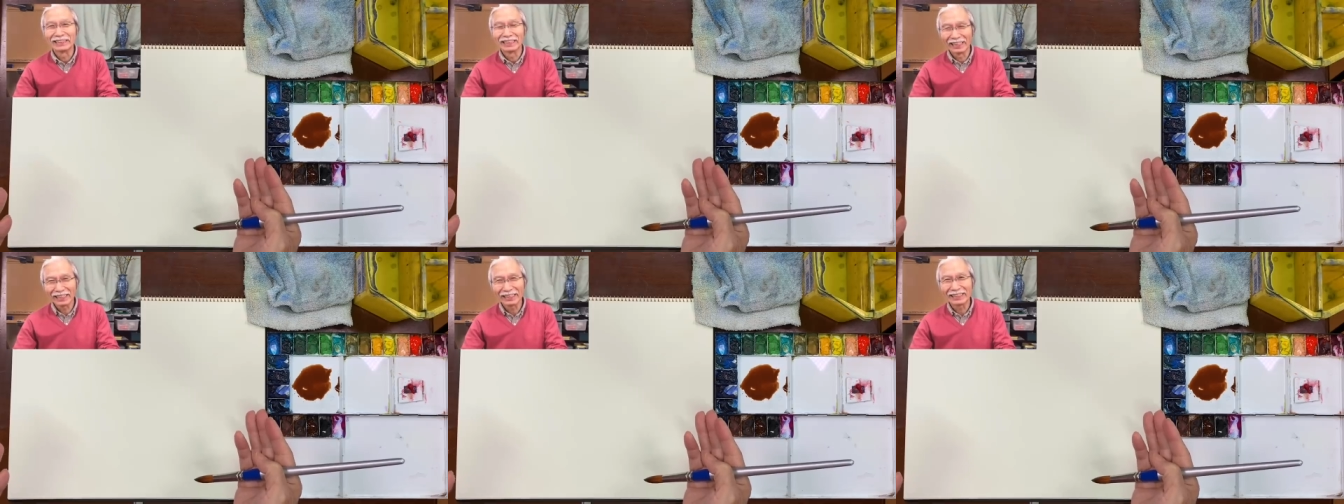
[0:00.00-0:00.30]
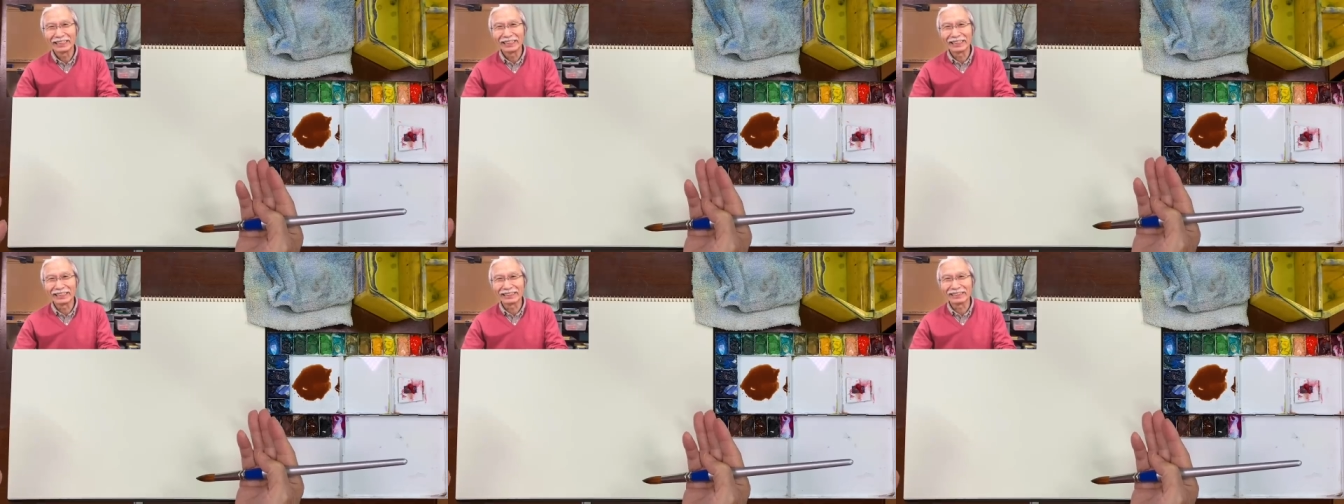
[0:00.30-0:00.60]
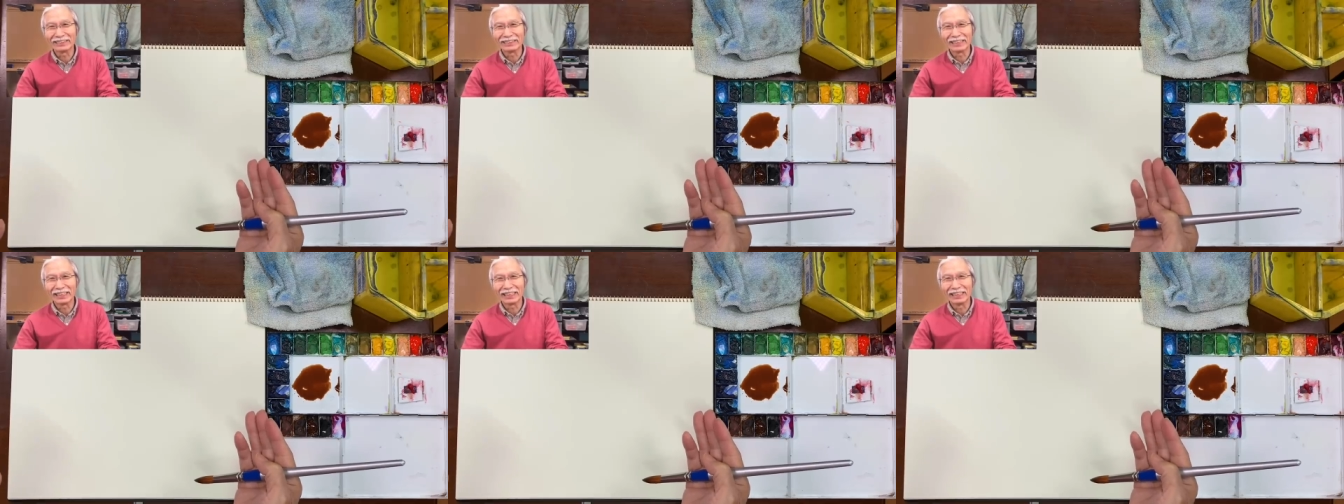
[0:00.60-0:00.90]
ね、木で
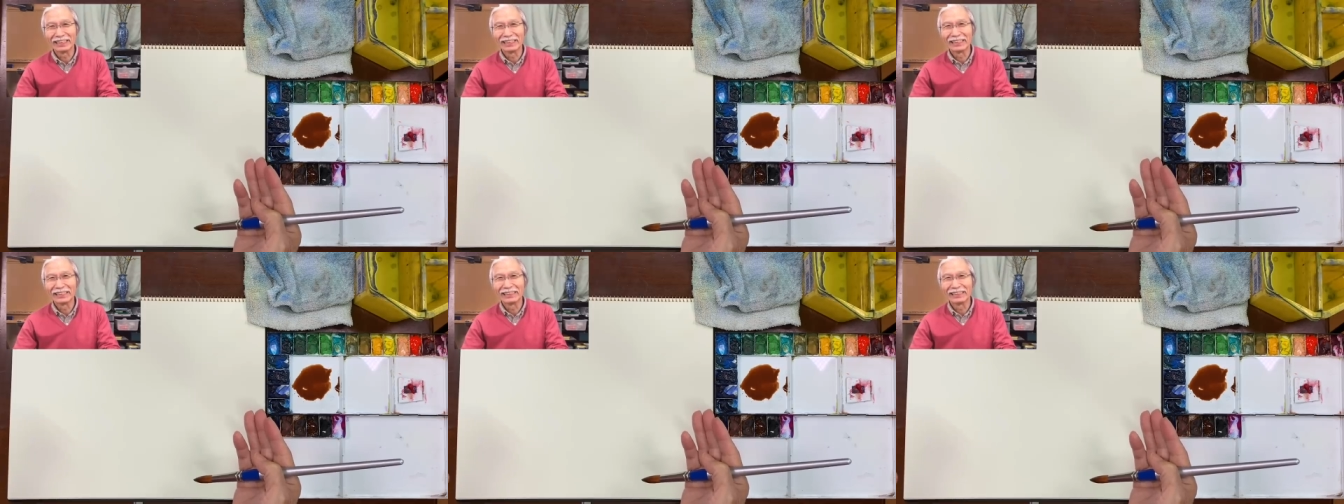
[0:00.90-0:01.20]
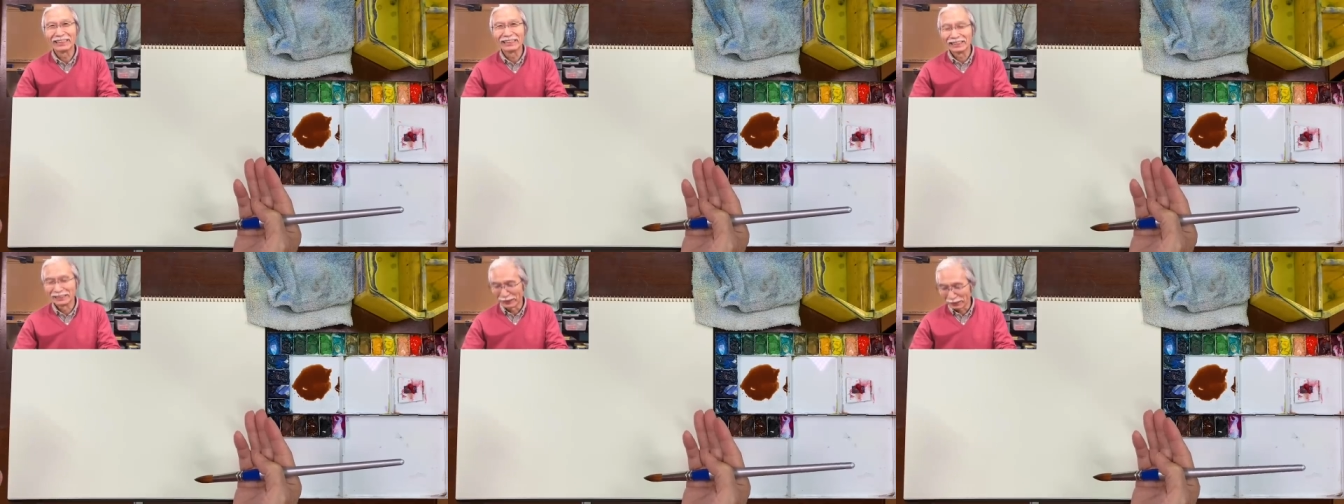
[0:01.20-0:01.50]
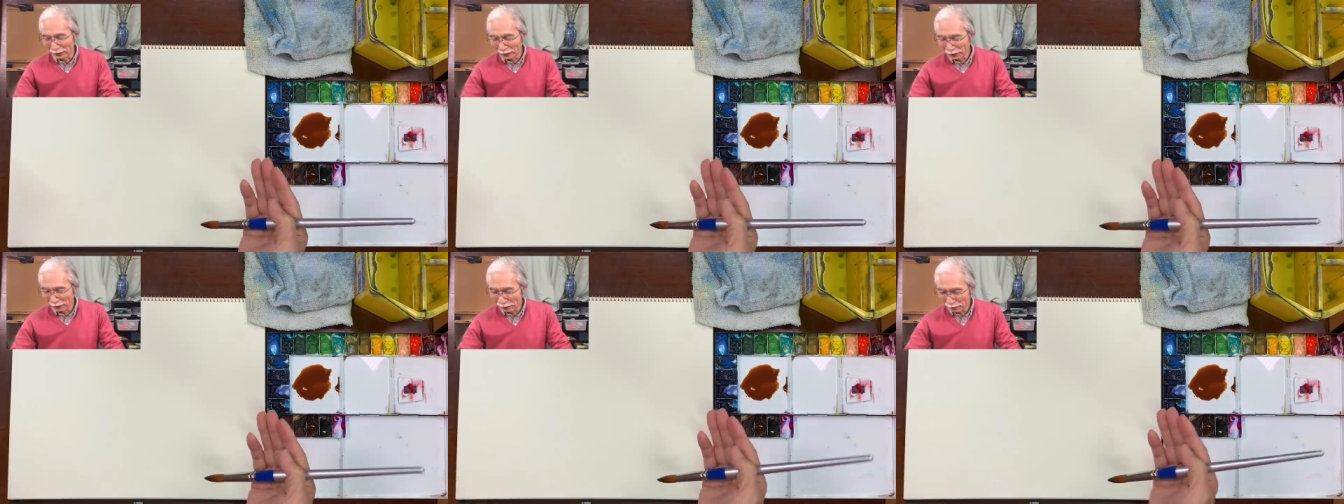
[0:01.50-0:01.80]
すので。
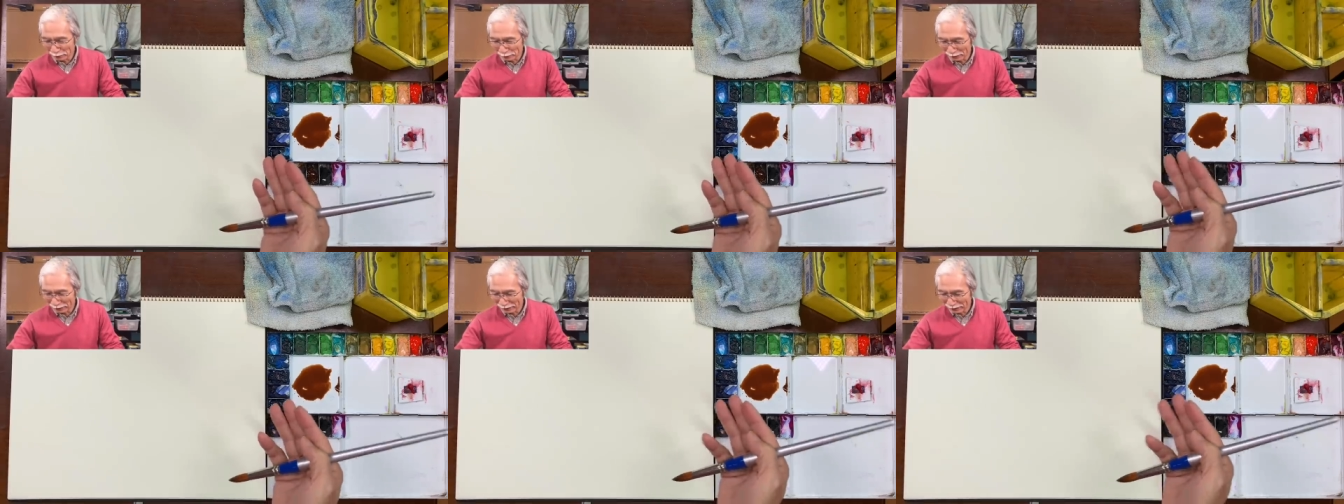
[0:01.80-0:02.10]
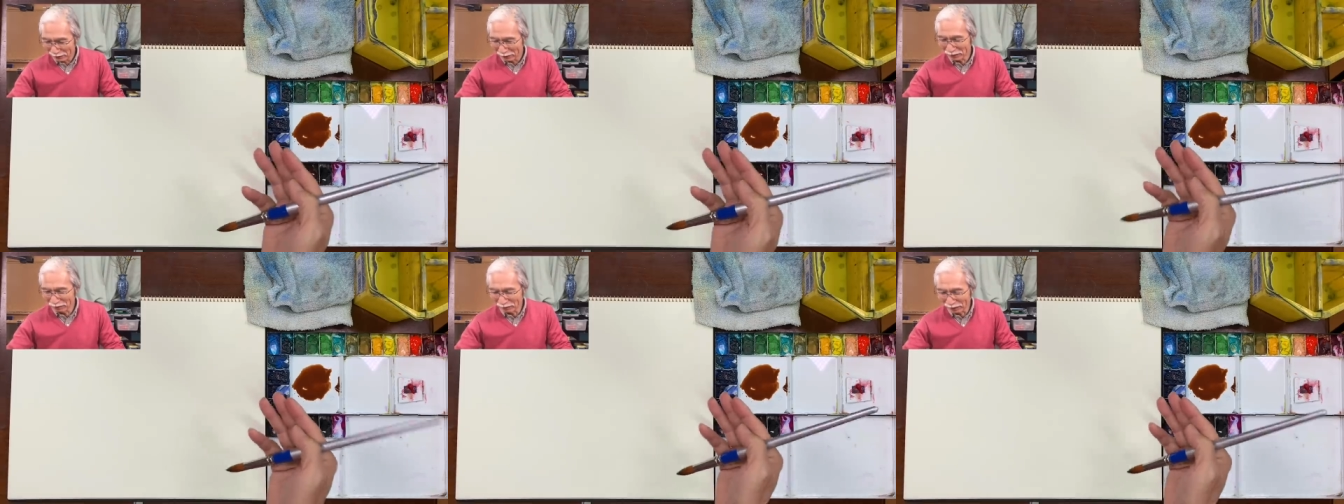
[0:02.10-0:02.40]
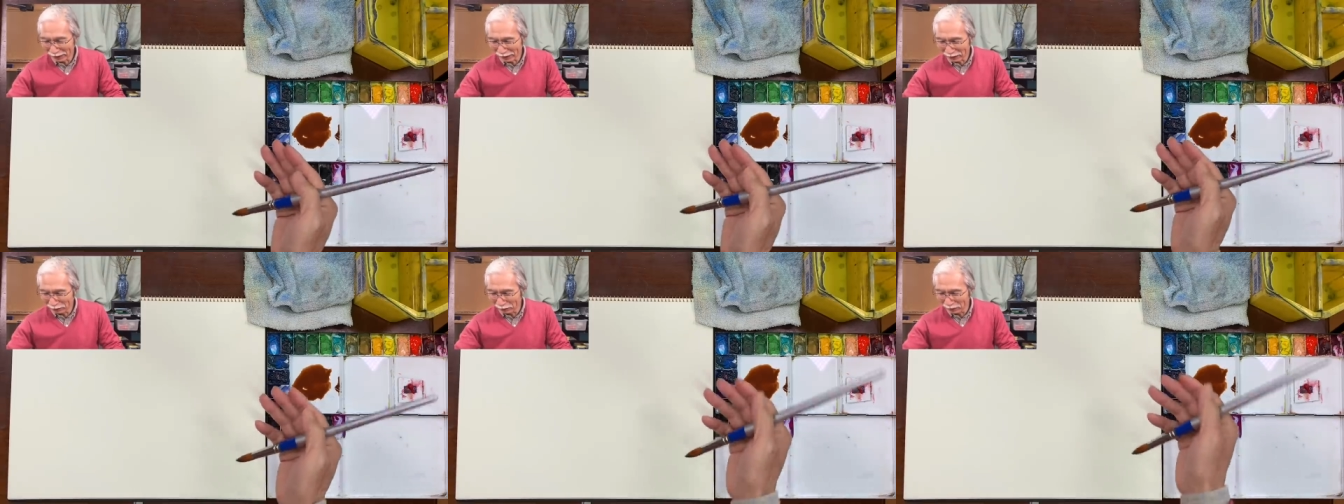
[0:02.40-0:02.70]
えー、少し
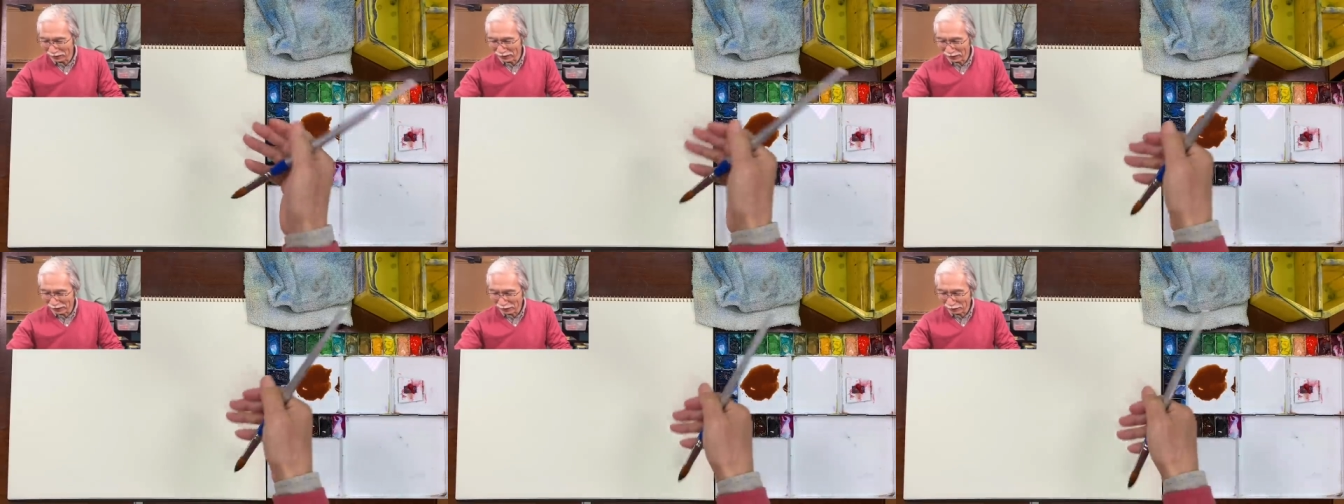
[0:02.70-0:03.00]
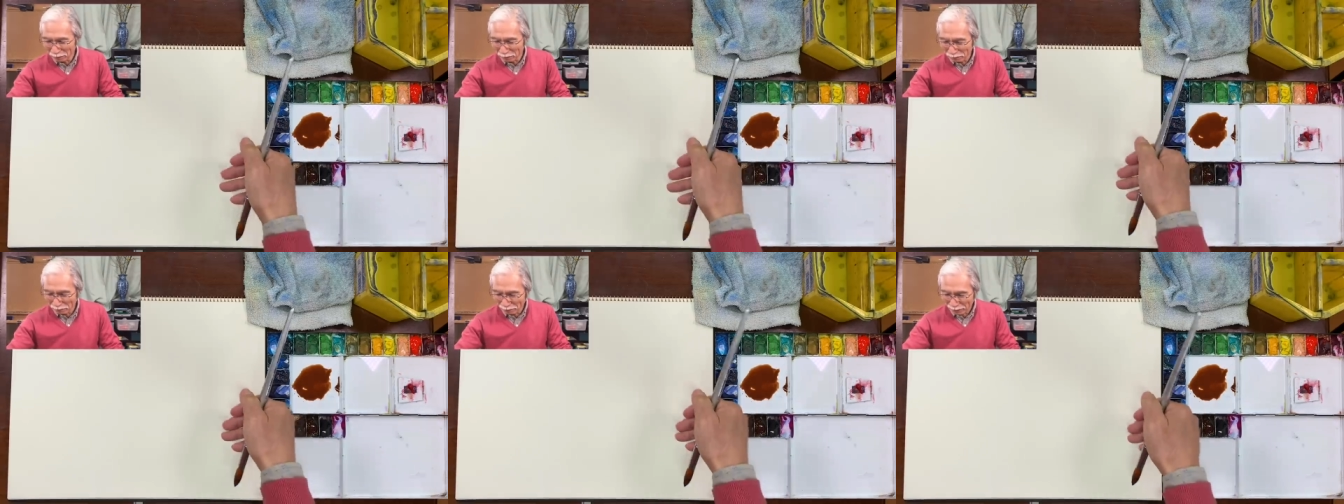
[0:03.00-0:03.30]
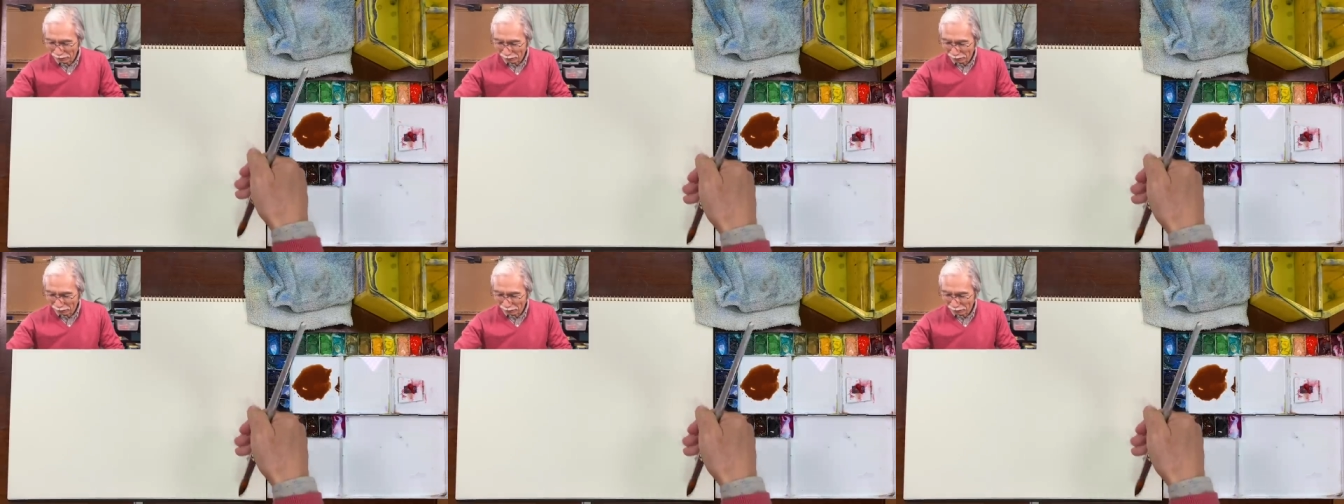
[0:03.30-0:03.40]
曲がってもいいし、